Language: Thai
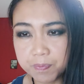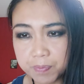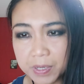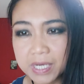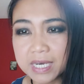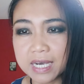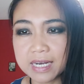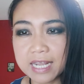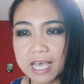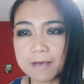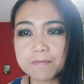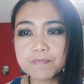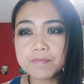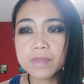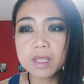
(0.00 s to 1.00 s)
เปลือกนะ่ะ
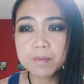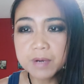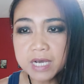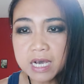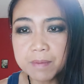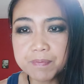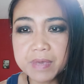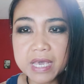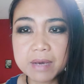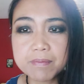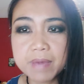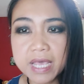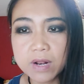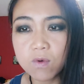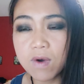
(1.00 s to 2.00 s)
เพื่อเบี่ยง
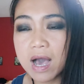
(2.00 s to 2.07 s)
เบน